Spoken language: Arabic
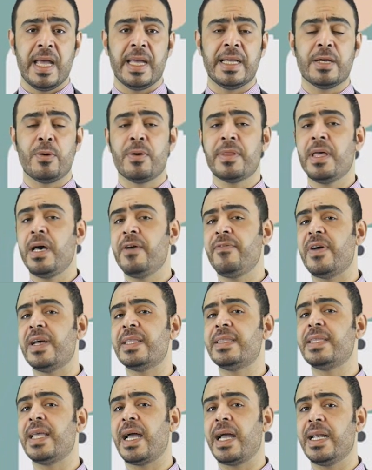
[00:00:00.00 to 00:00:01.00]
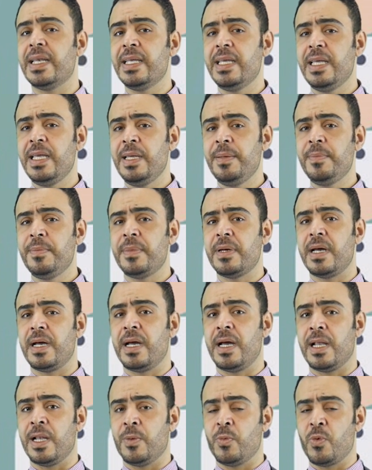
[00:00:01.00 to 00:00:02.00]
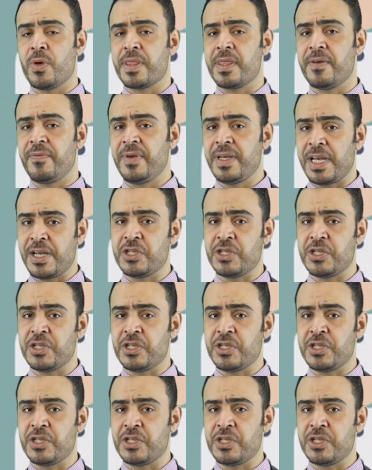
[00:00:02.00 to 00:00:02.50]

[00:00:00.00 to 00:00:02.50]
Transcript: هي وظائف التعليم الموظفين